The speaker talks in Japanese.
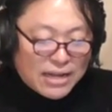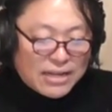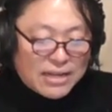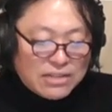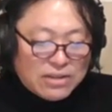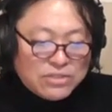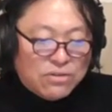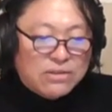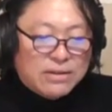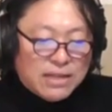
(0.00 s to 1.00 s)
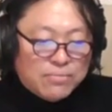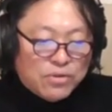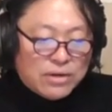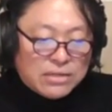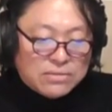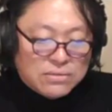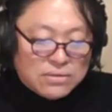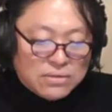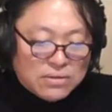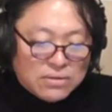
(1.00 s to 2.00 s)
はい。あとは上位はね、もうあ
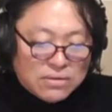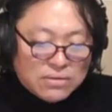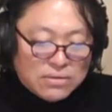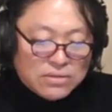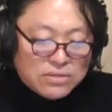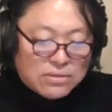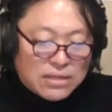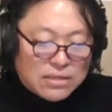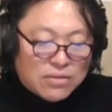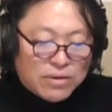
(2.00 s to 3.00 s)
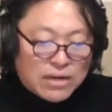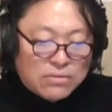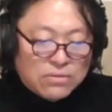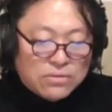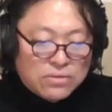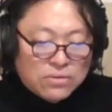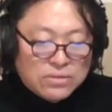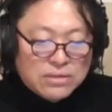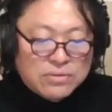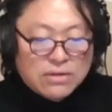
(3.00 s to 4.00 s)
のー、少年隊のバラードの
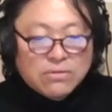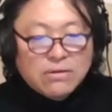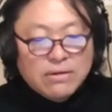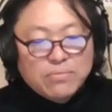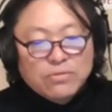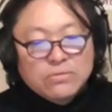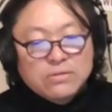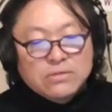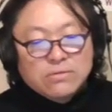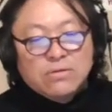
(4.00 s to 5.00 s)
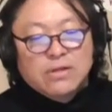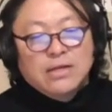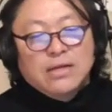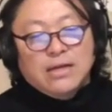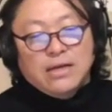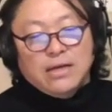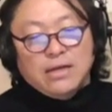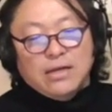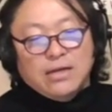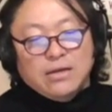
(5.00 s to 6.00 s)
ように眠れとかはもう本当にその、
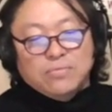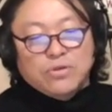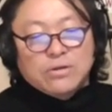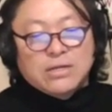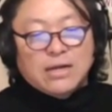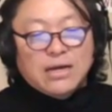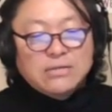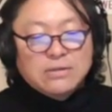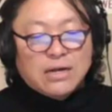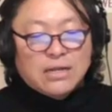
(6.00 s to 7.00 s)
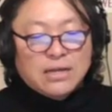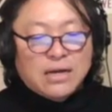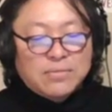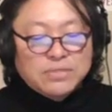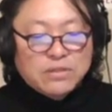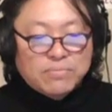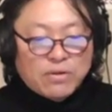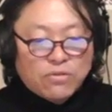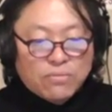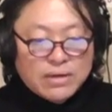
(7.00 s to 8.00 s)
えー、もう鍛え抜かれたその
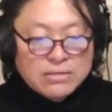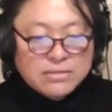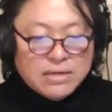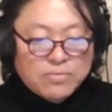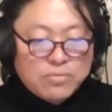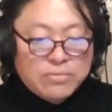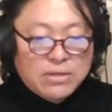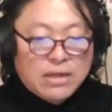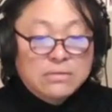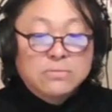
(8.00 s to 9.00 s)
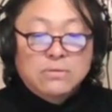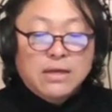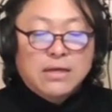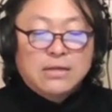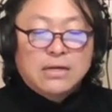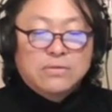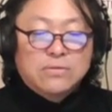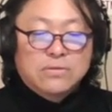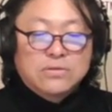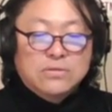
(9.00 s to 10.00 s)
パフォーマンスがもう見れるので、あ
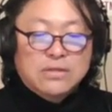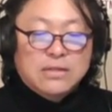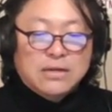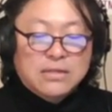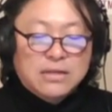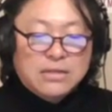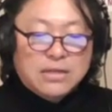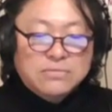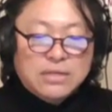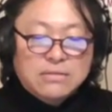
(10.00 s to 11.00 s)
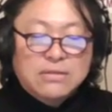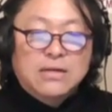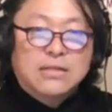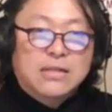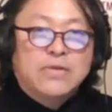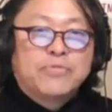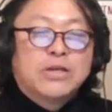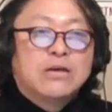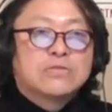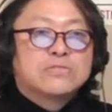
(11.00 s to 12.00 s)
の少年隊が出てきて歌ってるだけでね、
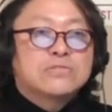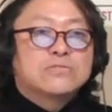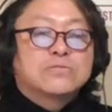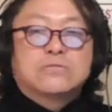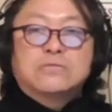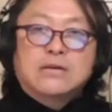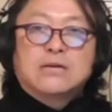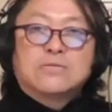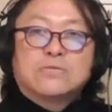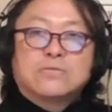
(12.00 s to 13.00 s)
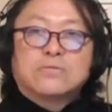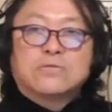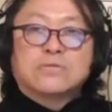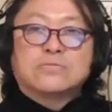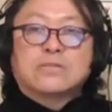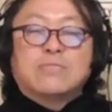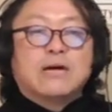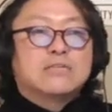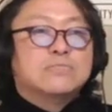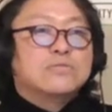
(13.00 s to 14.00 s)
ぐっとそのね、あの歌
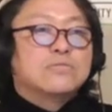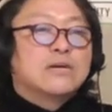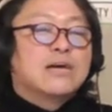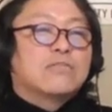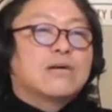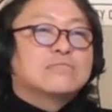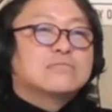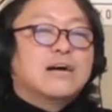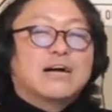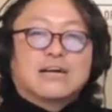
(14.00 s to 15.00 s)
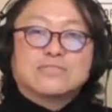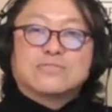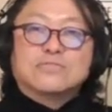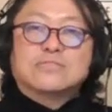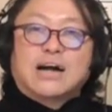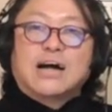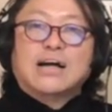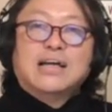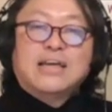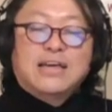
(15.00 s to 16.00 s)
番組のなんやろ、格が上がるというか、
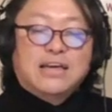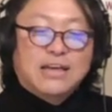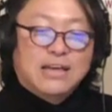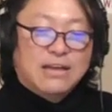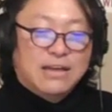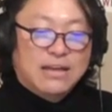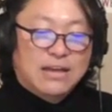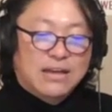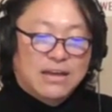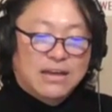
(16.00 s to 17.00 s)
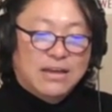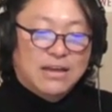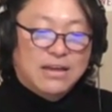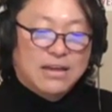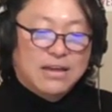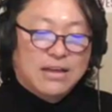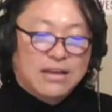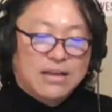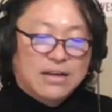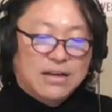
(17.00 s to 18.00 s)

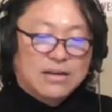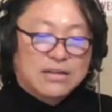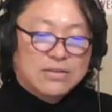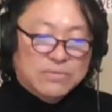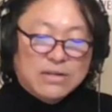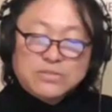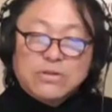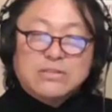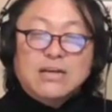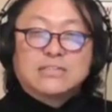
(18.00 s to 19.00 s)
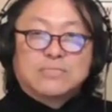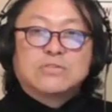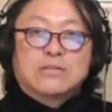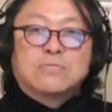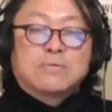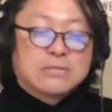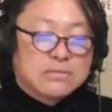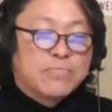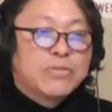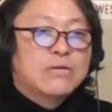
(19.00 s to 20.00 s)
えー、あそれ大したもんだと思います。